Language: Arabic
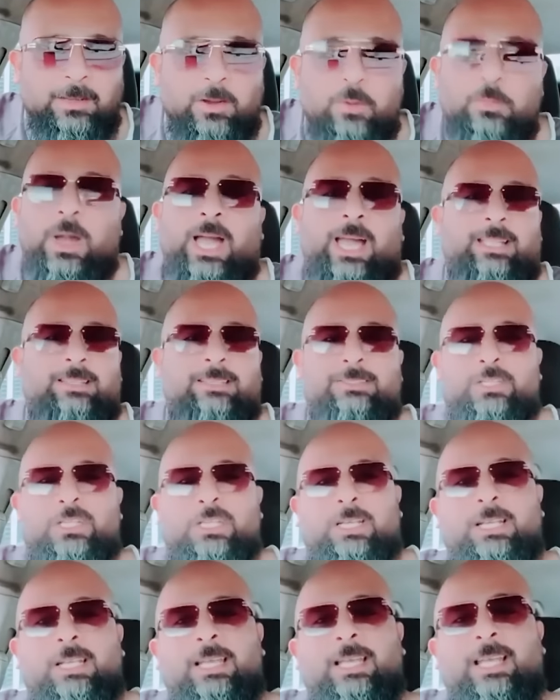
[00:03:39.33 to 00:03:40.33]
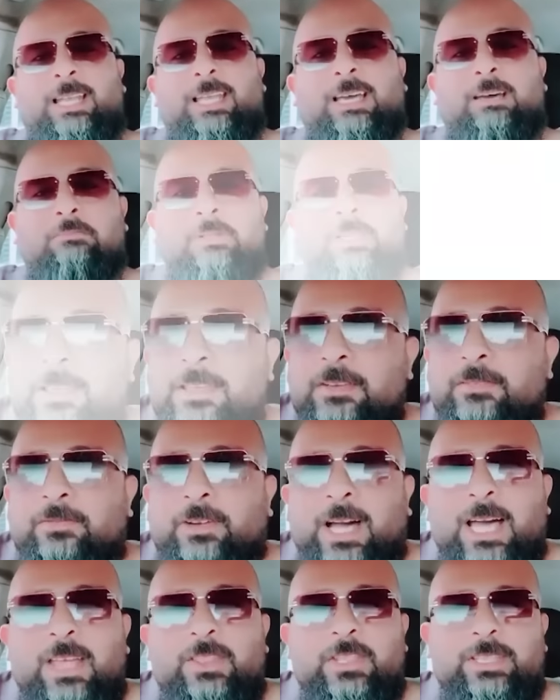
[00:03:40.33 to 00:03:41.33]
وما حد يصيح لها إعلامية
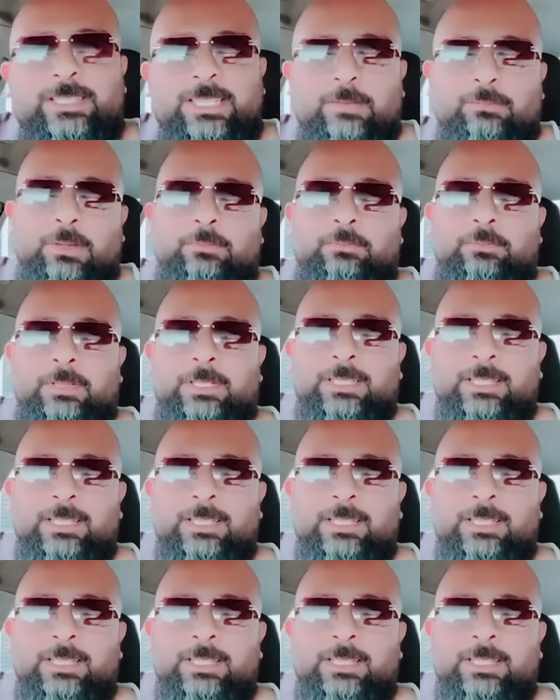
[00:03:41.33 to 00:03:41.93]
فهذا سبب